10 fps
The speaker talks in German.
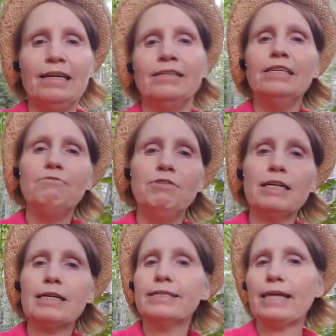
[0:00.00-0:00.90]
nie
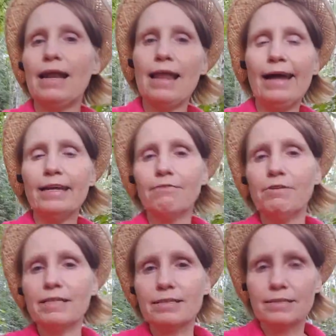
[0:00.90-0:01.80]
wirklich alleine
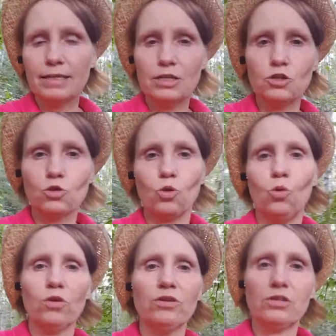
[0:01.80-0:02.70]
gewesen sind
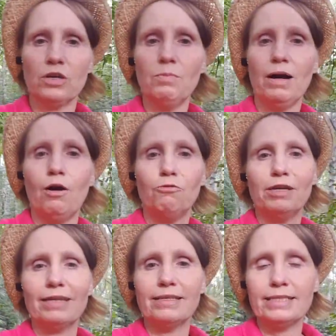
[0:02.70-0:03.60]
und immer auf
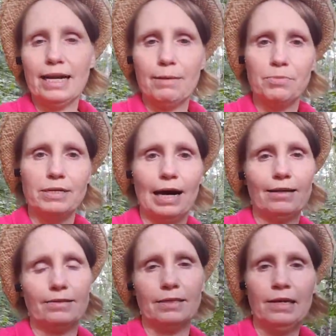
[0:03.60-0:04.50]
ihre Sicherheit
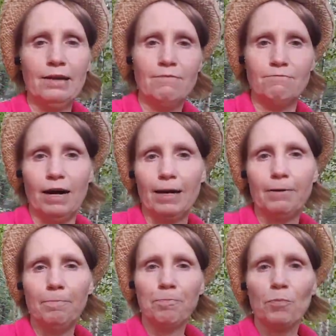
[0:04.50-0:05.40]
bedacht waren.